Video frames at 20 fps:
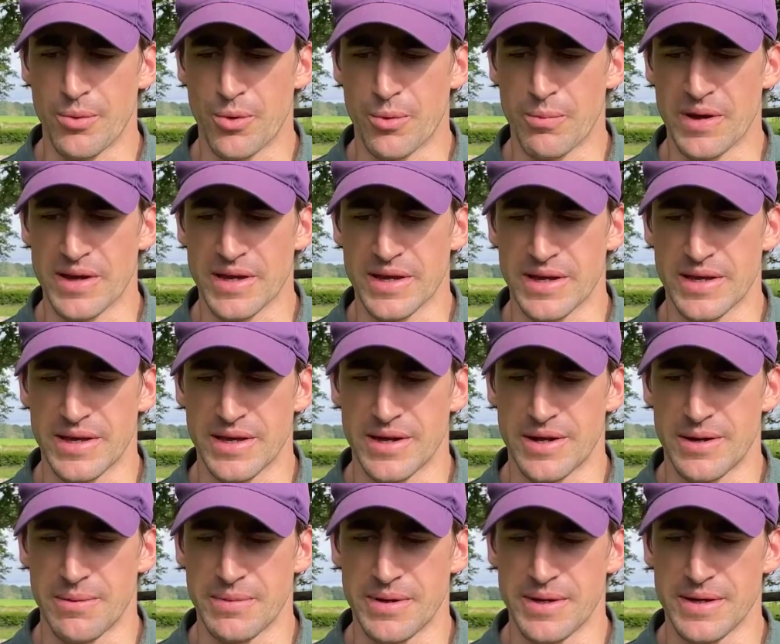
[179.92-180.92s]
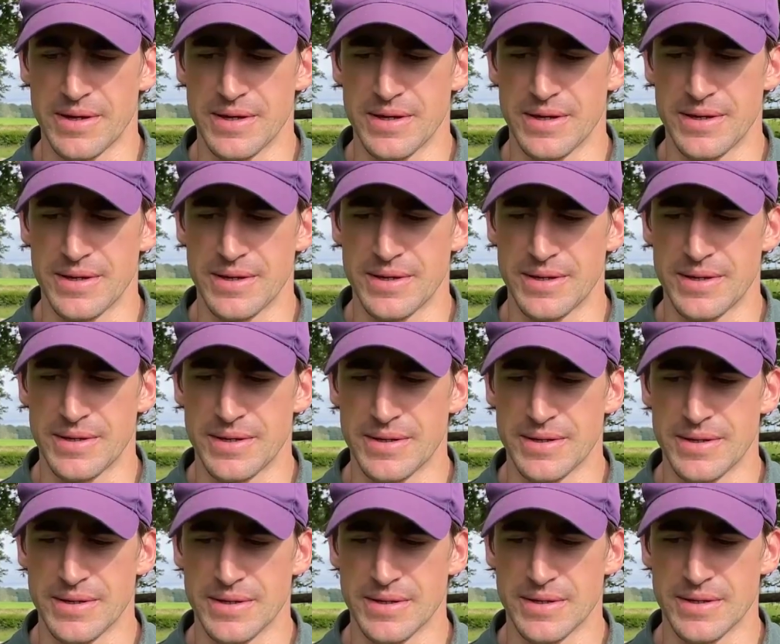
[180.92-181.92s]
ma carrière. Mais
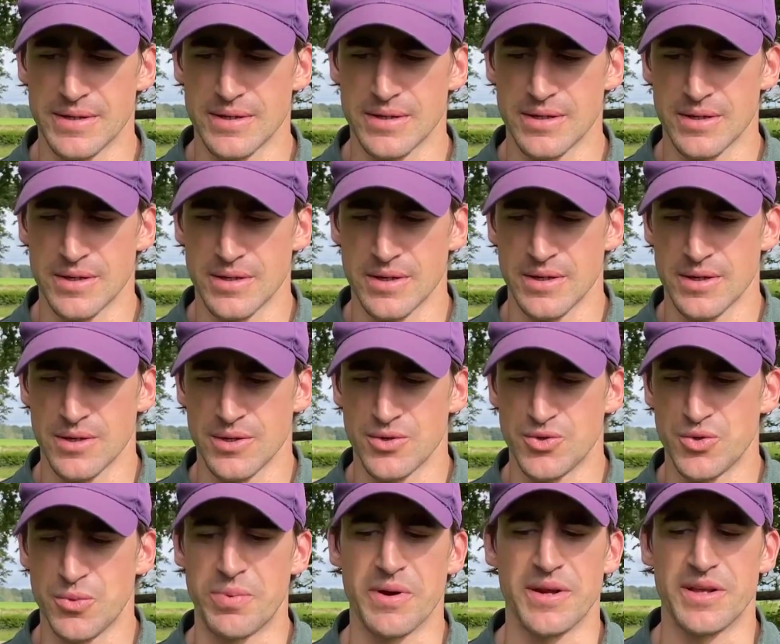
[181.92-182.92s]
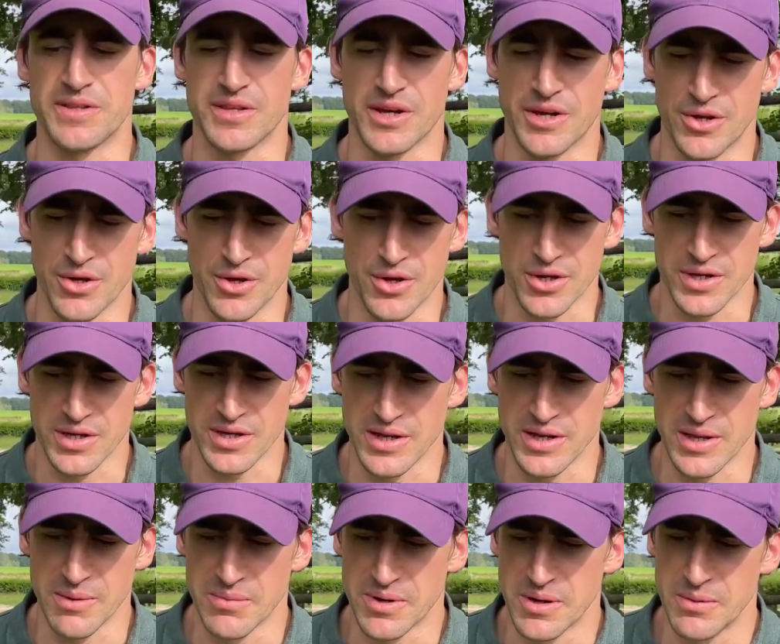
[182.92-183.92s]
je ne suis pas un entraîneur
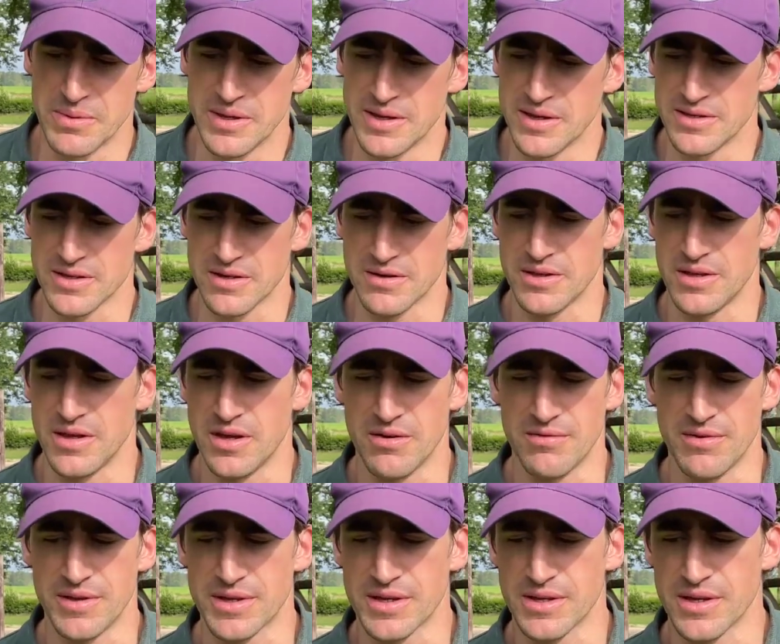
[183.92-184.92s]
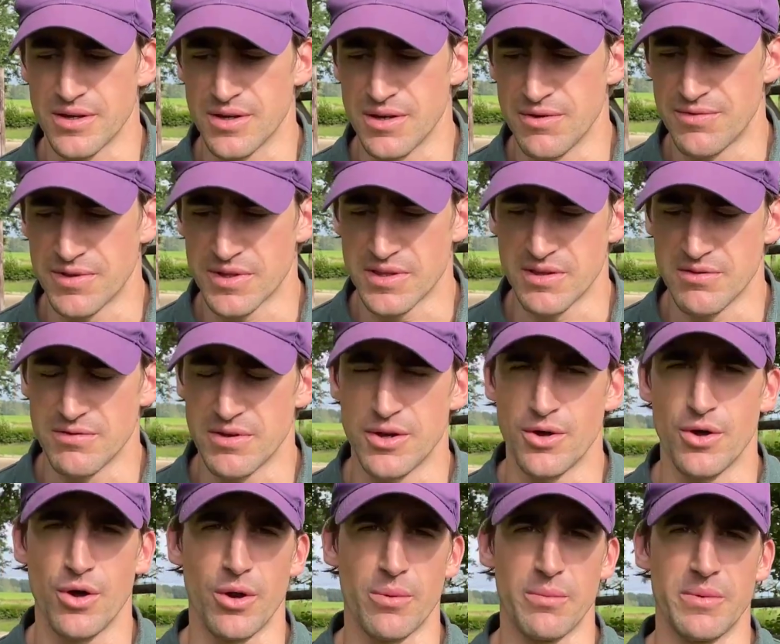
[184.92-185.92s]
aimerait bien travailler avec un effectif
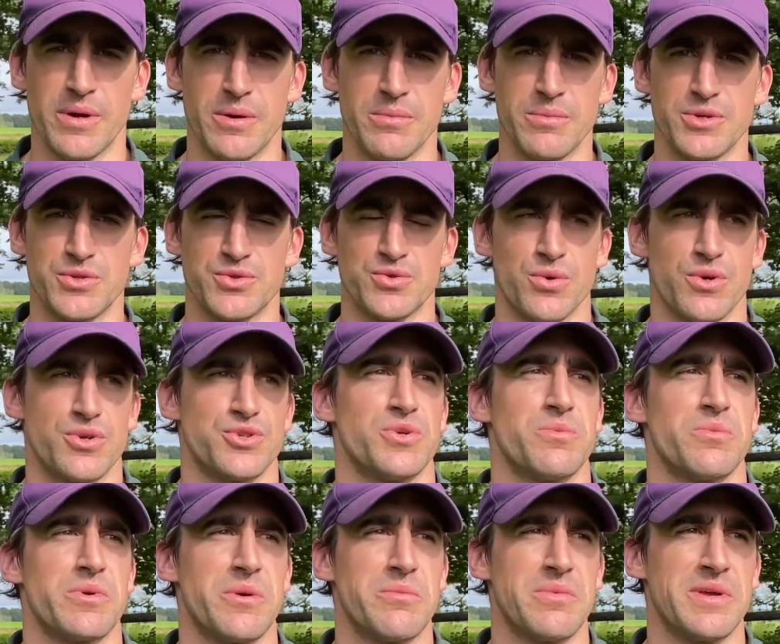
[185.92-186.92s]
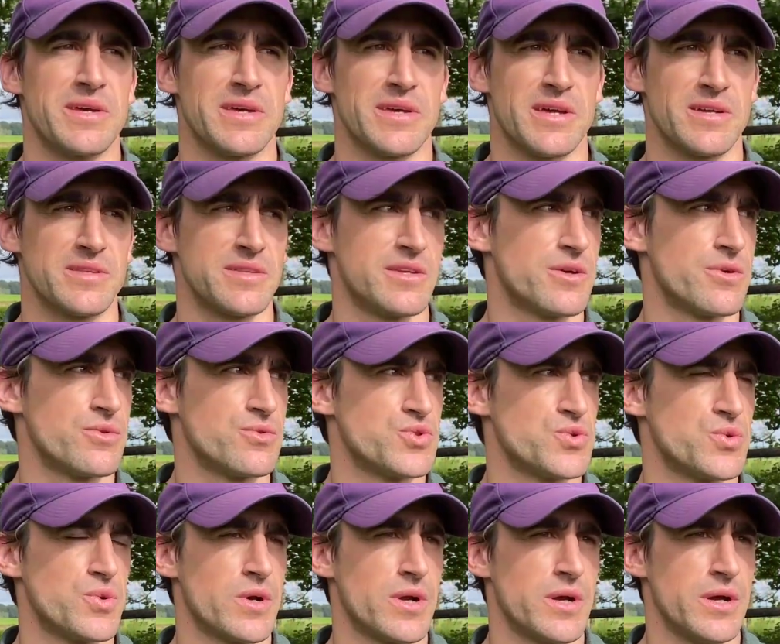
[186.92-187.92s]
énorme. Bien sûr, j'aimerais bien grandir un
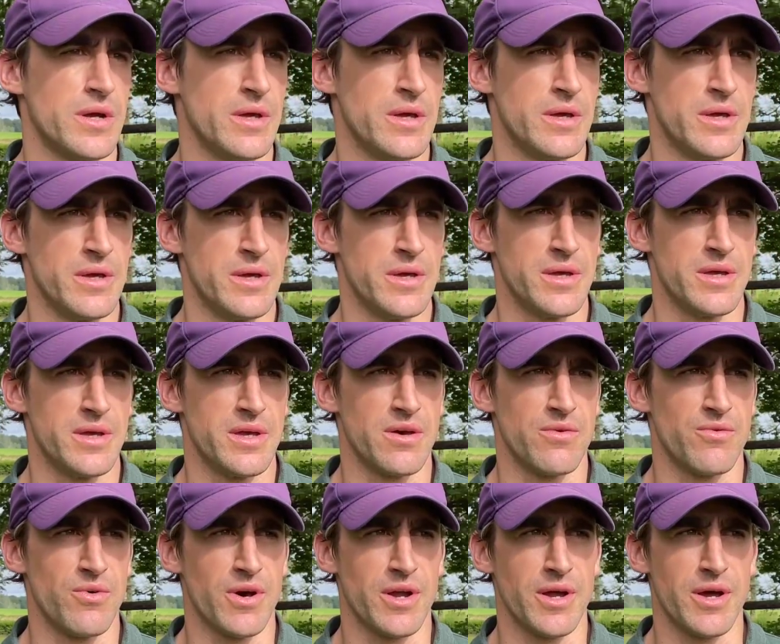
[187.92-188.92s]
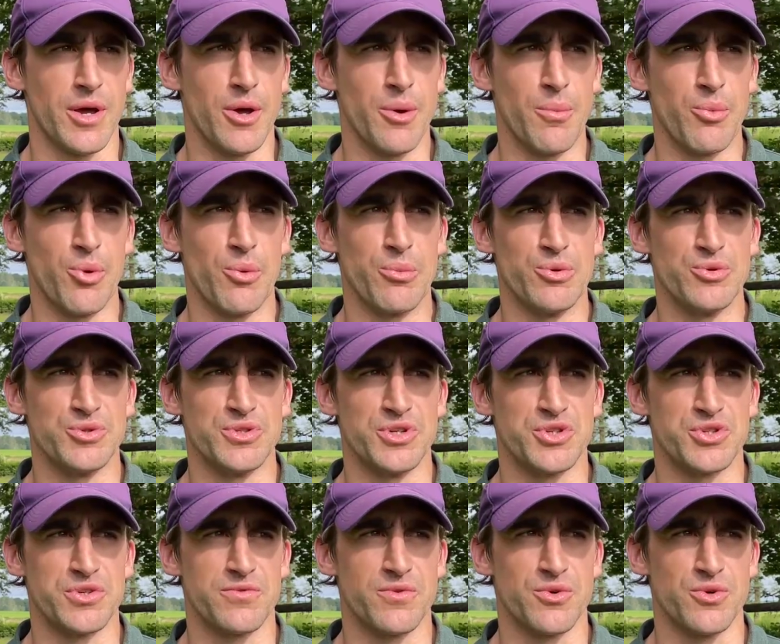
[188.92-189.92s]
jour et avoir un peu plus de
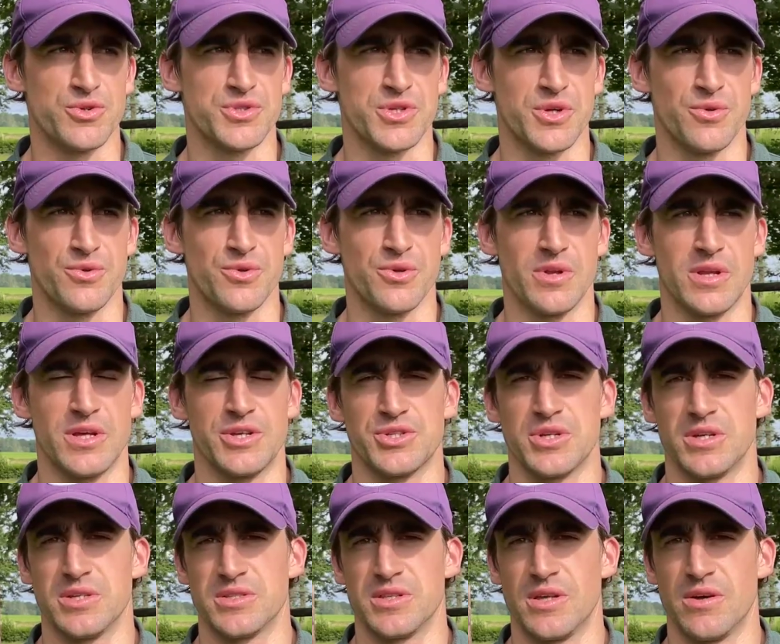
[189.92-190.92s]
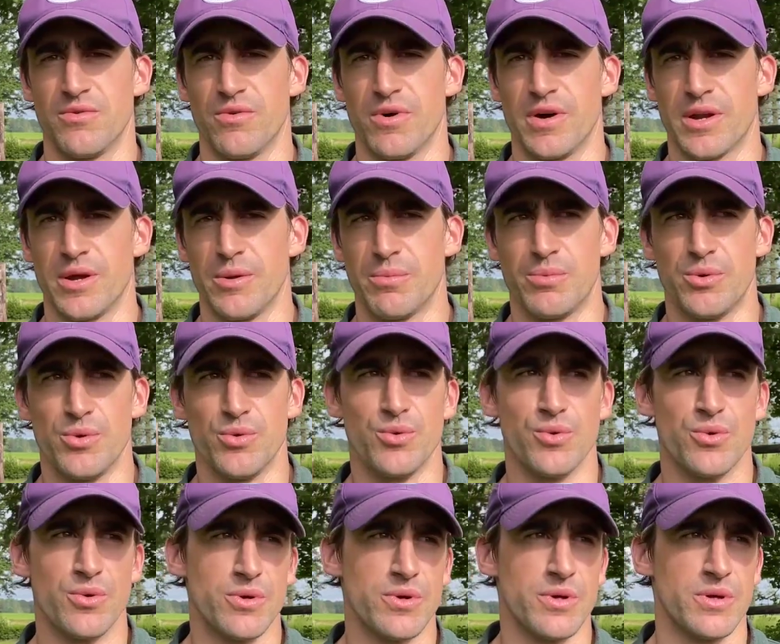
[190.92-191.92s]
chevaux. Ça nous donne la chance d'avoir
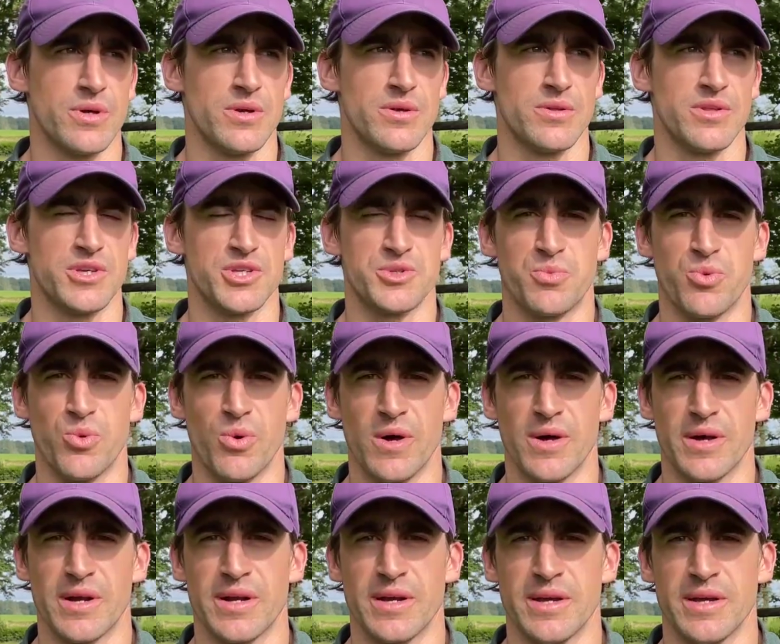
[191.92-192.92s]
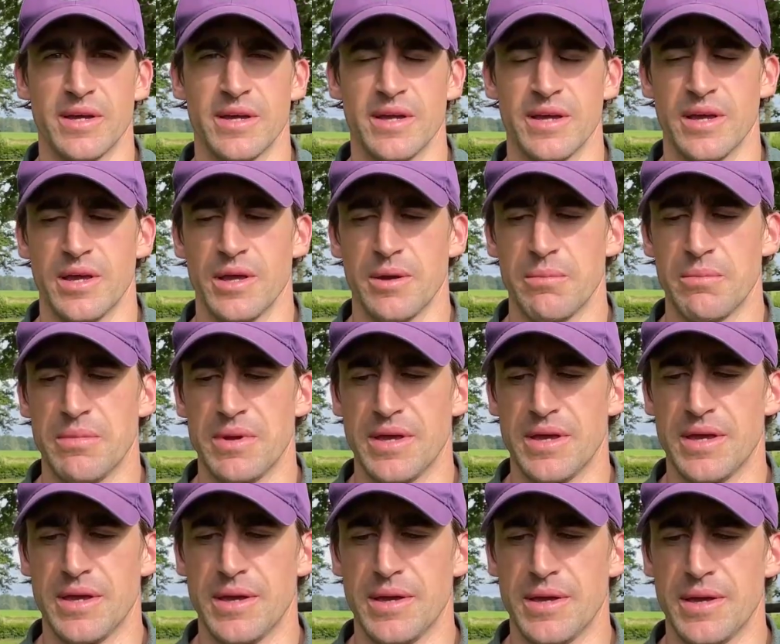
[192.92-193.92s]
plus d'espoir,
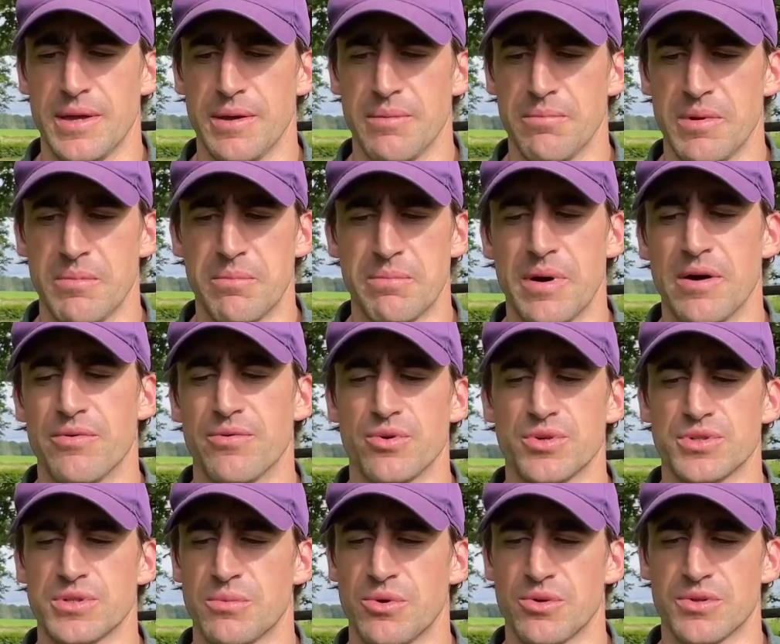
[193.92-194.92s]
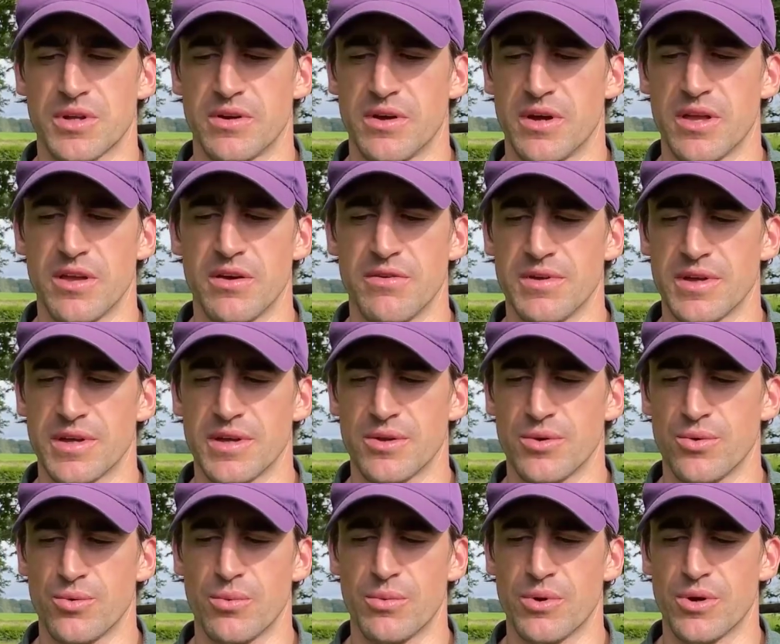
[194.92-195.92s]
mais, mais pas forcément travailler avec un
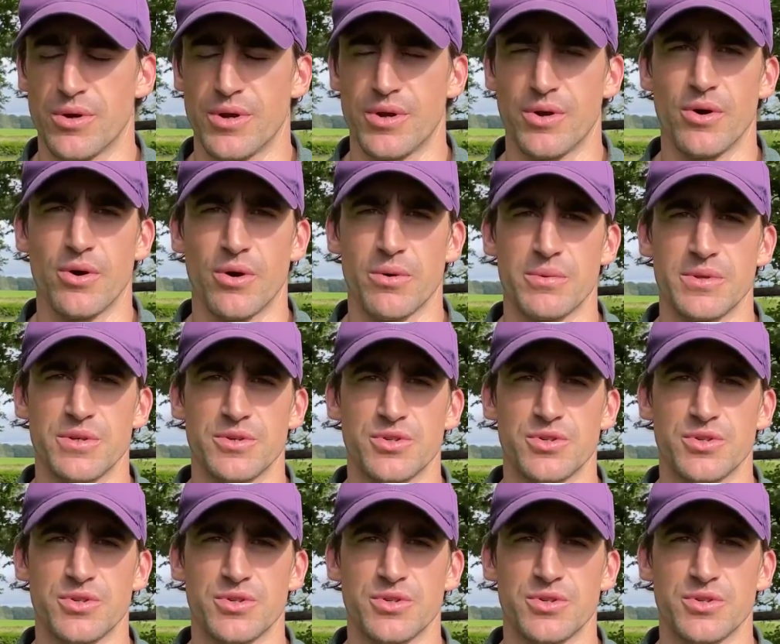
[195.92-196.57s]
nombre énorme de